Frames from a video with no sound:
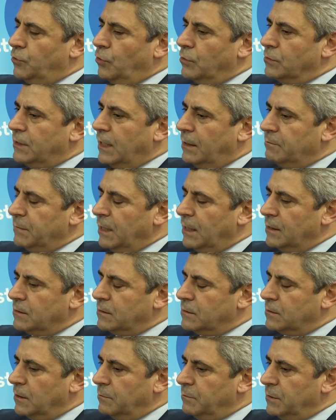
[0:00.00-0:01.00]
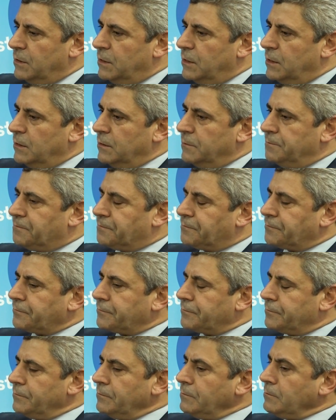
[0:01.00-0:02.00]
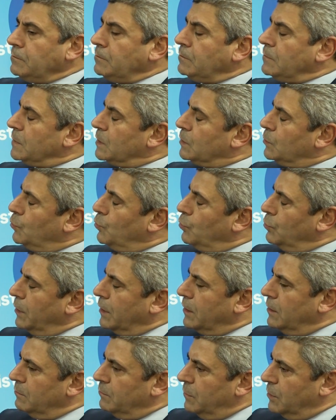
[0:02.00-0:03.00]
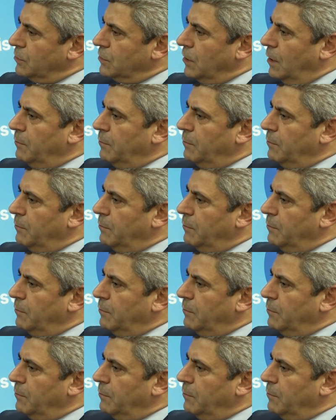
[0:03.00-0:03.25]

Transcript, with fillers: yöntemler tabii ki kullanılmış